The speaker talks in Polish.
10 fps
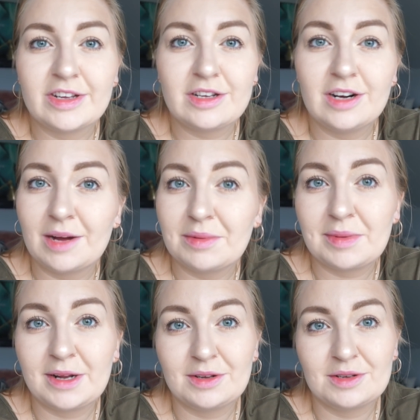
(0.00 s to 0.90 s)
fasolka po
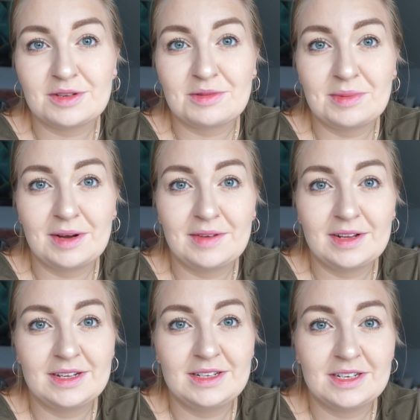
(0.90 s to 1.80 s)
brytańsku była w
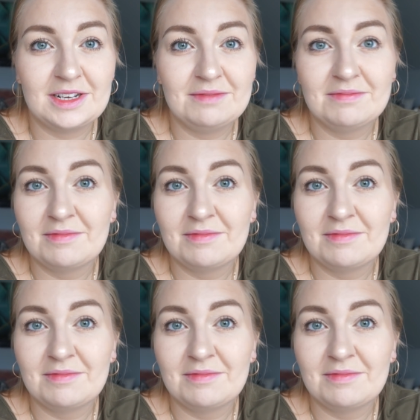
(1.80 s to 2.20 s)
jeden dzień,